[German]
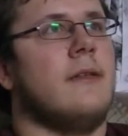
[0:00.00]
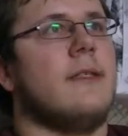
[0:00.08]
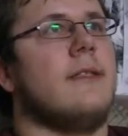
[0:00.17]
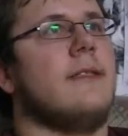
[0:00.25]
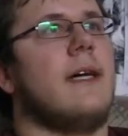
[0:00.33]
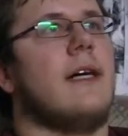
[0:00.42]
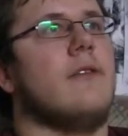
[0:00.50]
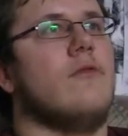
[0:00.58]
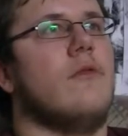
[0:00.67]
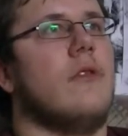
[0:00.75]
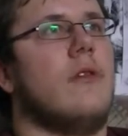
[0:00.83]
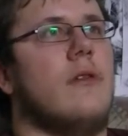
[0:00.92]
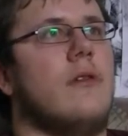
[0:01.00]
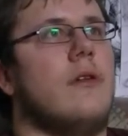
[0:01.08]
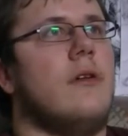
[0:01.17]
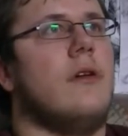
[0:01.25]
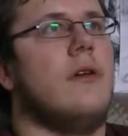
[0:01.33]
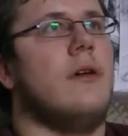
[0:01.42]
da nur
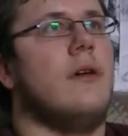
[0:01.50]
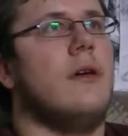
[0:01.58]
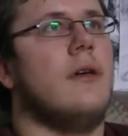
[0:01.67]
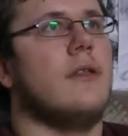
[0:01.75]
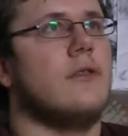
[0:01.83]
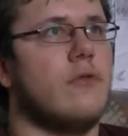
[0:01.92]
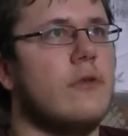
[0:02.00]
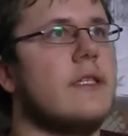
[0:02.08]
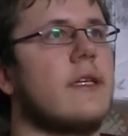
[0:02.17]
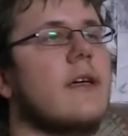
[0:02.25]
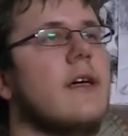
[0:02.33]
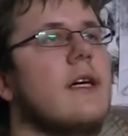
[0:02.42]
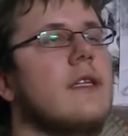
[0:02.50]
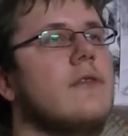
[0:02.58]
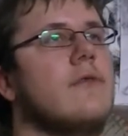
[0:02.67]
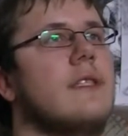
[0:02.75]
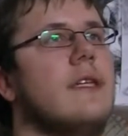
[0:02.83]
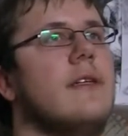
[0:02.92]
durchgegangen zu
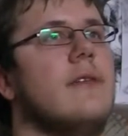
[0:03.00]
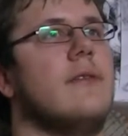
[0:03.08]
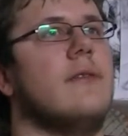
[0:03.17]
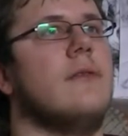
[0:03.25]
sein.